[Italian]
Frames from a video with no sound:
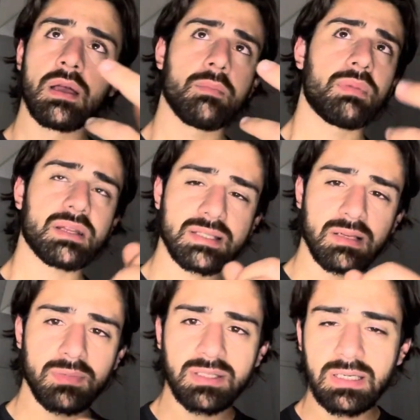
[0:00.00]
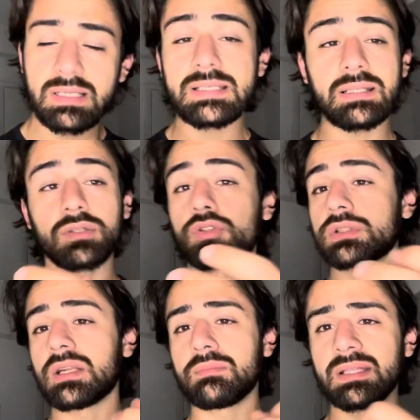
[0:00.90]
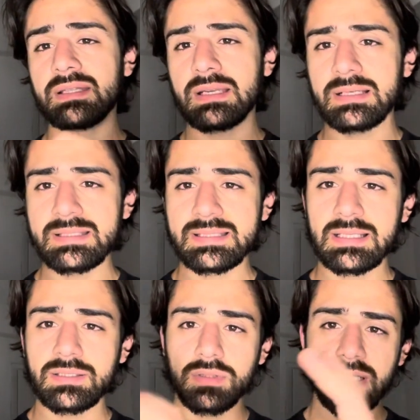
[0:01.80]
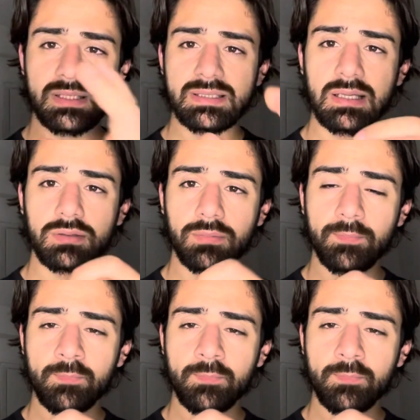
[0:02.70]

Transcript: parzialmente realizzata, totalmente realizzata o realizzata